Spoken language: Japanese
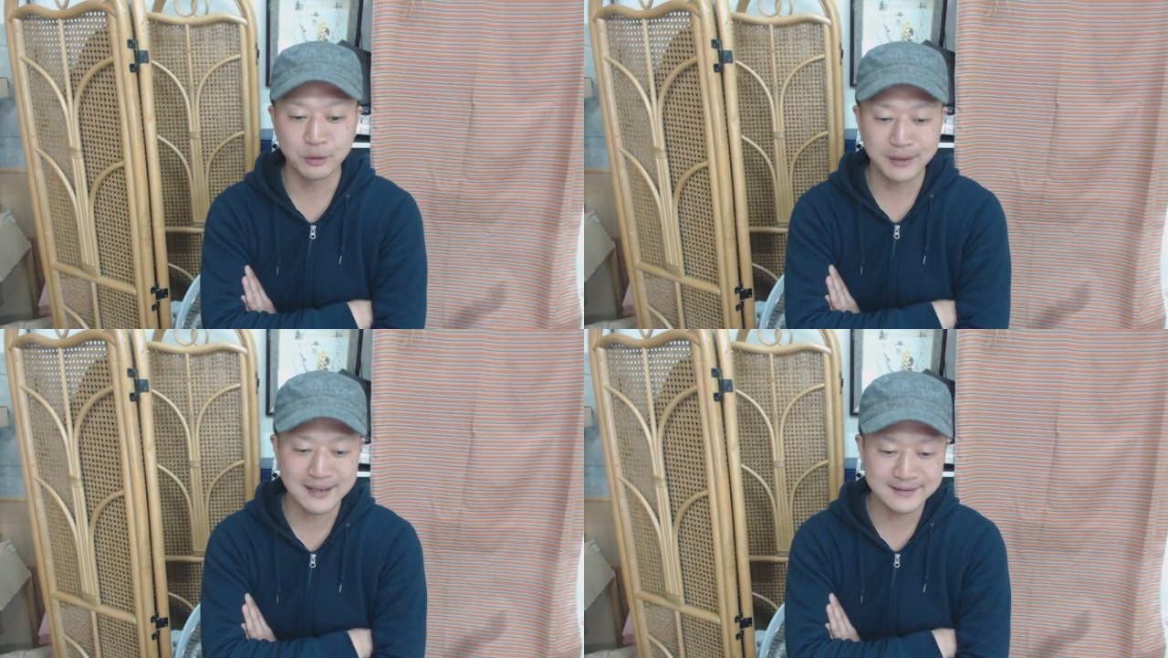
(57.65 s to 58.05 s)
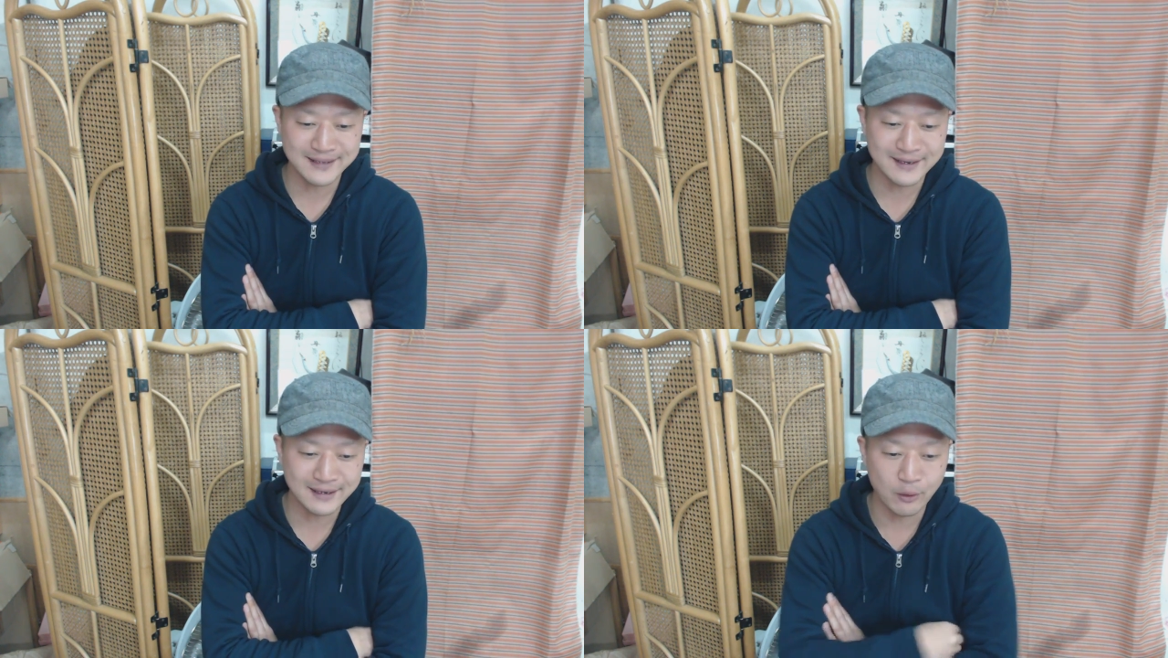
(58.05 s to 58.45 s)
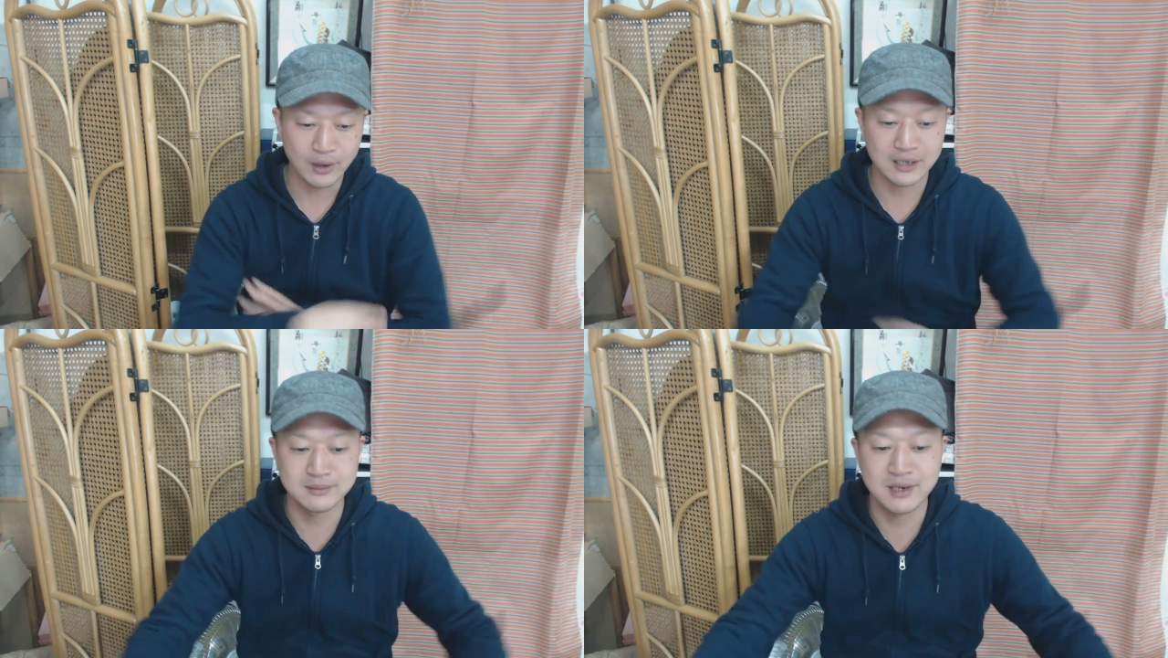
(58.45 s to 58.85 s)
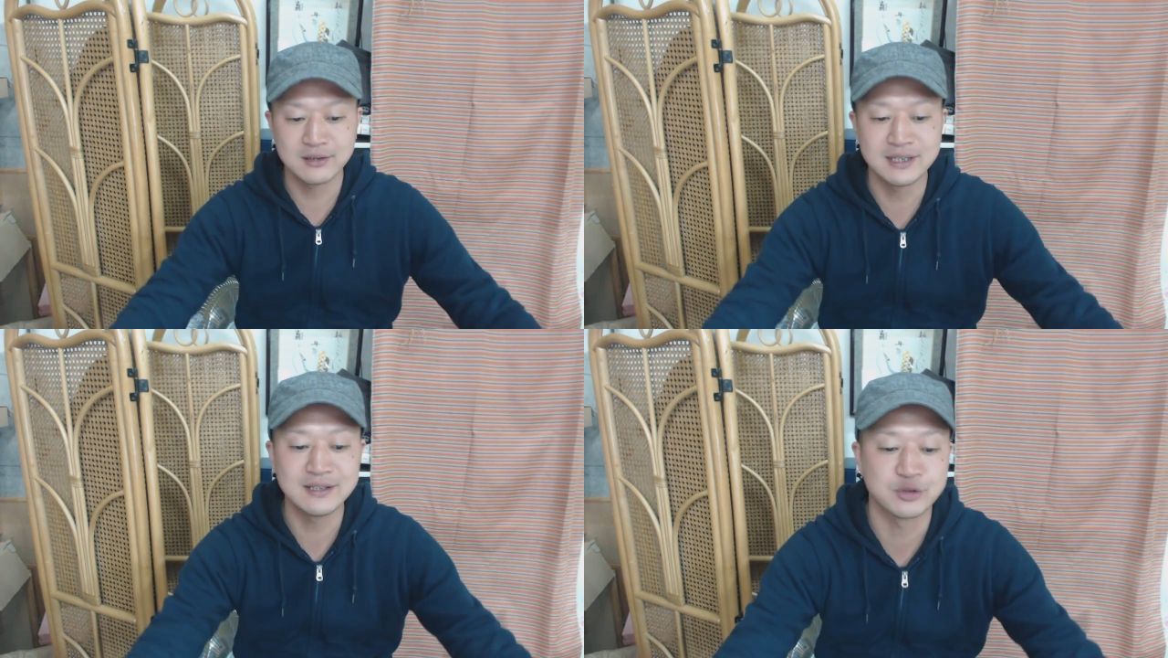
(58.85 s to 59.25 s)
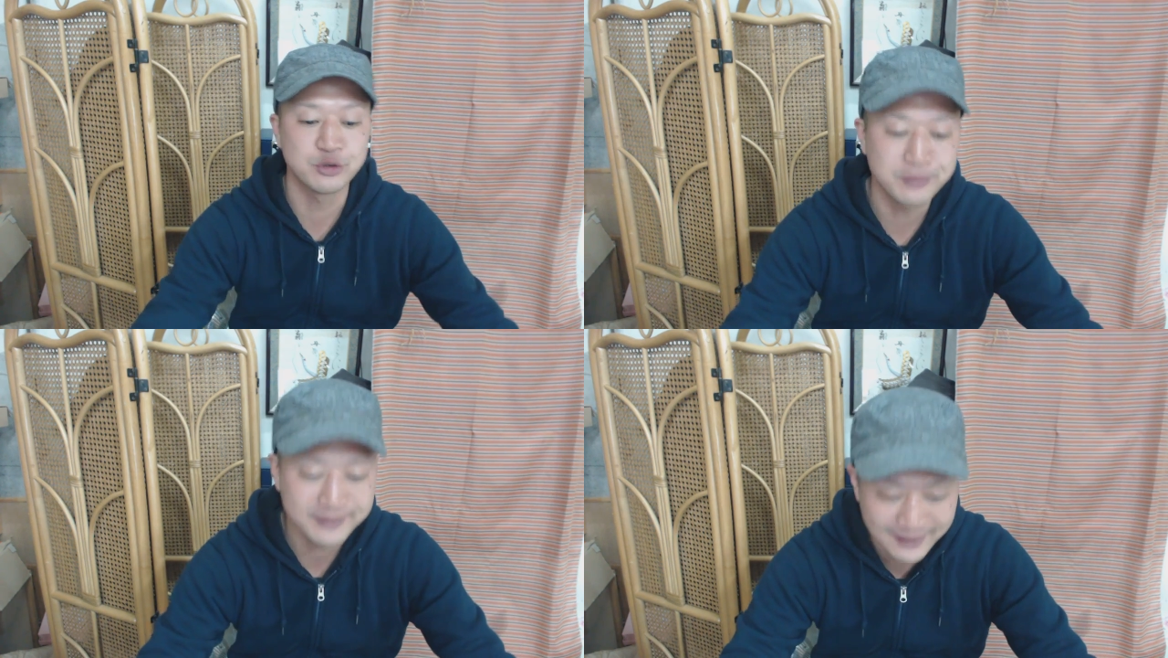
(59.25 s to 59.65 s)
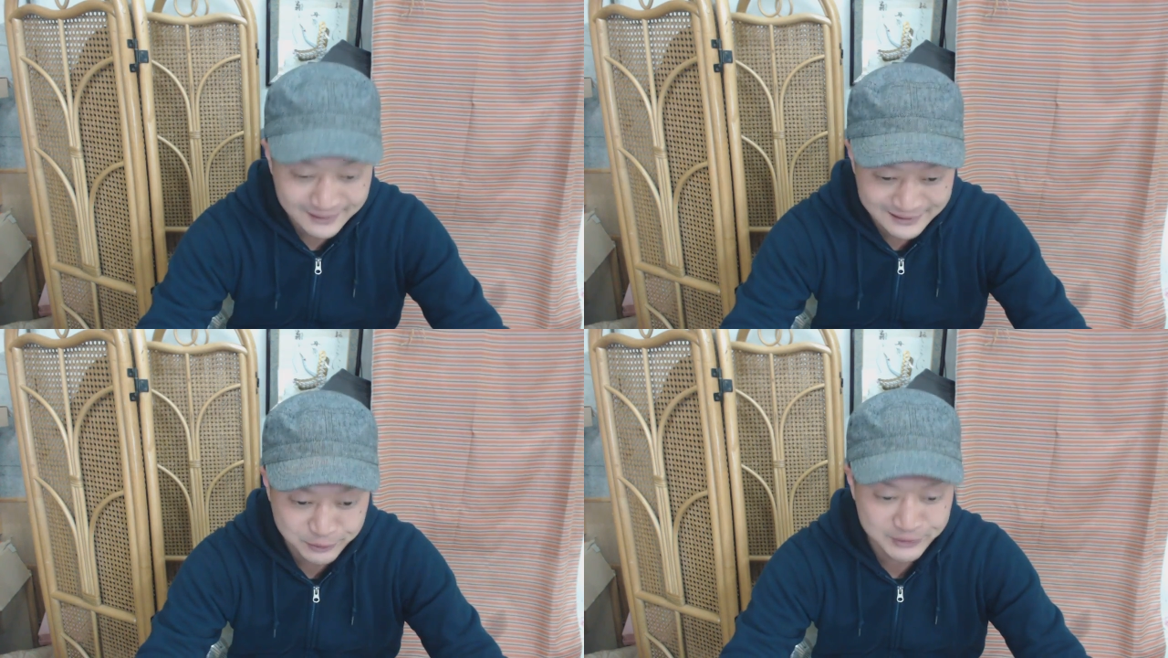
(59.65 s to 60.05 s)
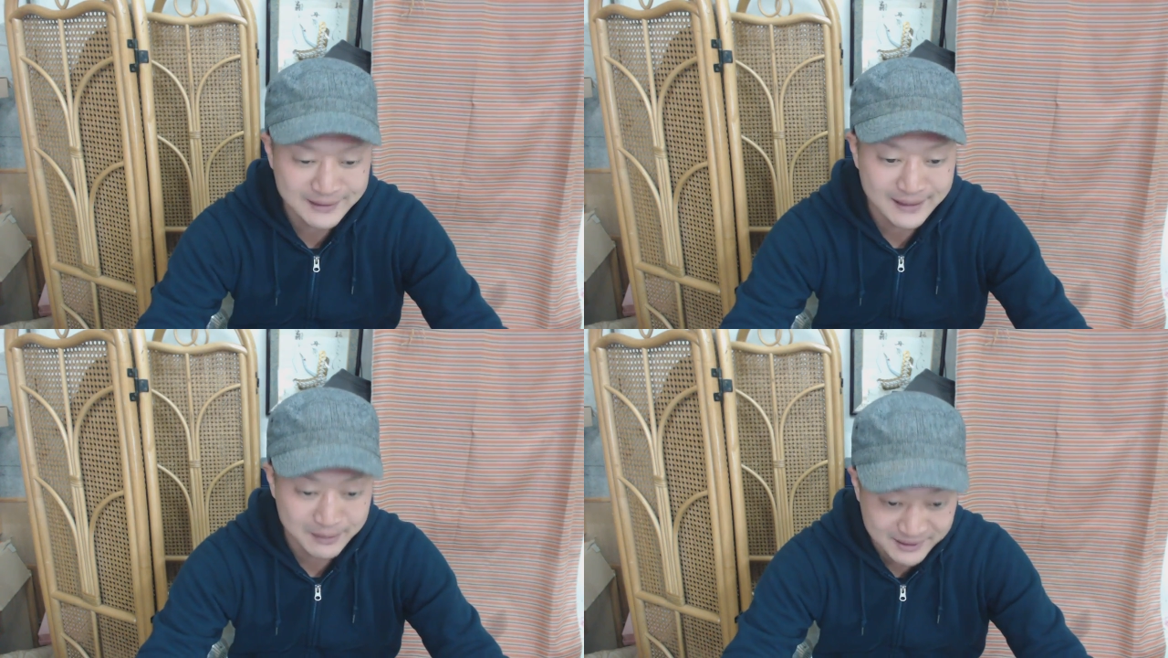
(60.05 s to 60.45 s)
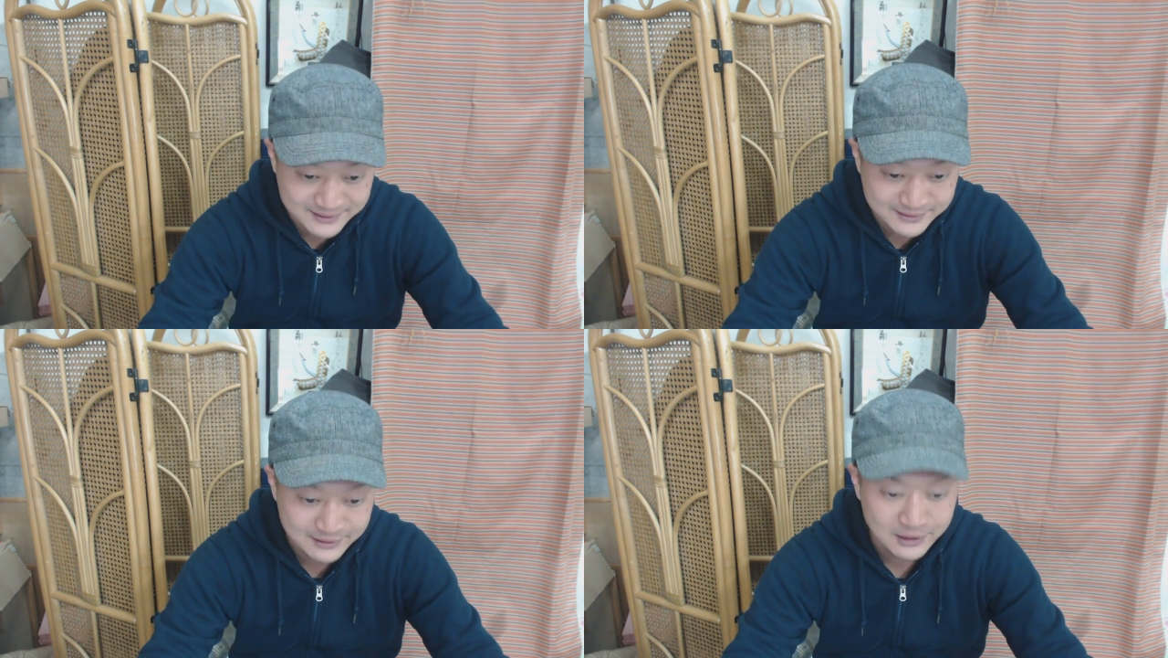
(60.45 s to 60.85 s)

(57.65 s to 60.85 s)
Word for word: とりあえず何かを始めるに十分な理由になります。